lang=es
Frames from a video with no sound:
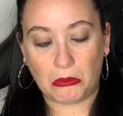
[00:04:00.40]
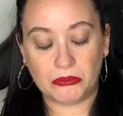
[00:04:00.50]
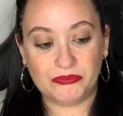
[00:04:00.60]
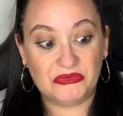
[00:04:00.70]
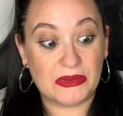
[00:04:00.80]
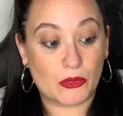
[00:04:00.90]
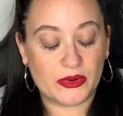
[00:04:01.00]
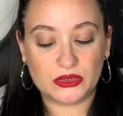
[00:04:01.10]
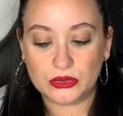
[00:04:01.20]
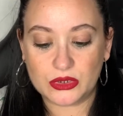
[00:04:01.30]
De
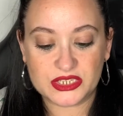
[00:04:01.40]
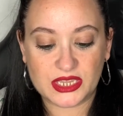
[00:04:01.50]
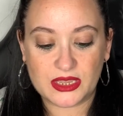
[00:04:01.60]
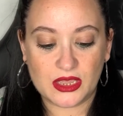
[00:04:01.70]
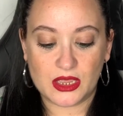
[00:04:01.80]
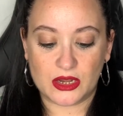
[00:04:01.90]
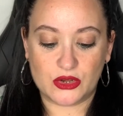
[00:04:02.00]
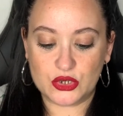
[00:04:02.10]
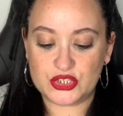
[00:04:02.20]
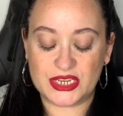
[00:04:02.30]
momento, es que,
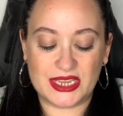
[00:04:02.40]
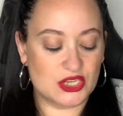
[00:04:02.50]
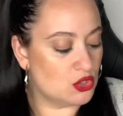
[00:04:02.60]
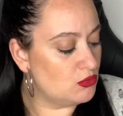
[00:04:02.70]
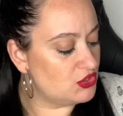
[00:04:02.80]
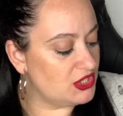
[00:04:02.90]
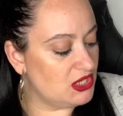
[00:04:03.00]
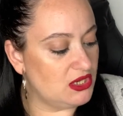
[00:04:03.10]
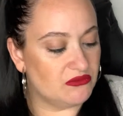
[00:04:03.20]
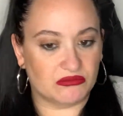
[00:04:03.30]
no sé, es como
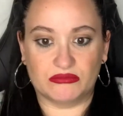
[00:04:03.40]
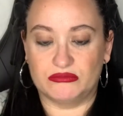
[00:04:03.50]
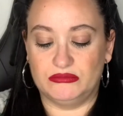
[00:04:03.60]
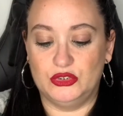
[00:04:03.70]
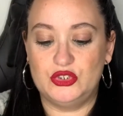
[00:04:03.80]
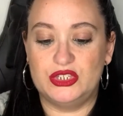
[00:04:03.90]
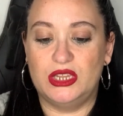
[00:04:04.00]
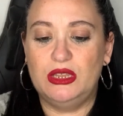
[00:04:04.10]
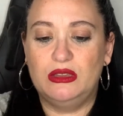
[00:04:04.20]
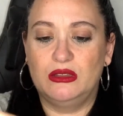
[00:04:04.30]
si, no
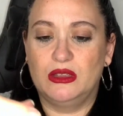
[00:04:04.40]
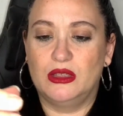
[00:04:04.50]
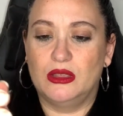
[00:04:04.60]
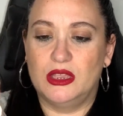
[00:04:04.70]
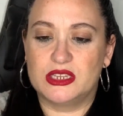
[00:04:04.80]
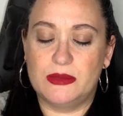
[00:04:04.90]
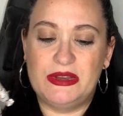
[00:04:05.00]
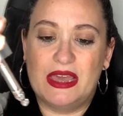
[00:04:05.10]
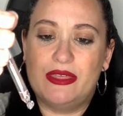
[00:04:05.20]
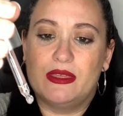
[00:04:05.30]
sé. Es que
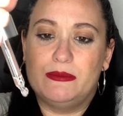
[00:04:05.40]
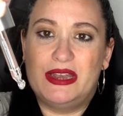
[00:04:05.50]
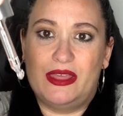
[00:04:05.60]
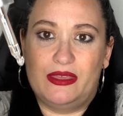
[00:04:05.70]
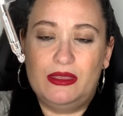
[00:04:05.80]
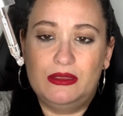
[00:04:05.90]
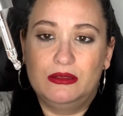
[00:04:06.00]
mirad, mirad, ¿eh?